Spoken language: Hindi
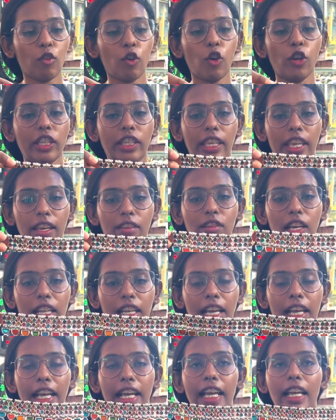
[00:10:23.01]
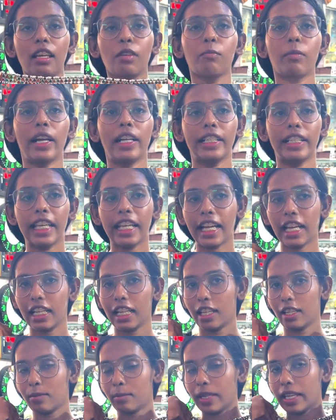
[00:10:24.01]
वो ये वाला है मल्टी
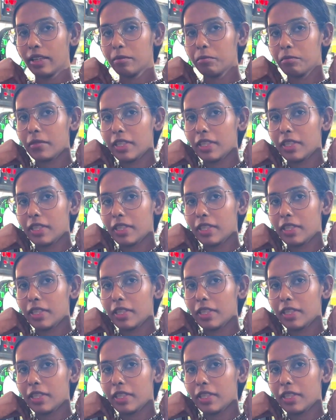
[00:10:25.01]
कलर में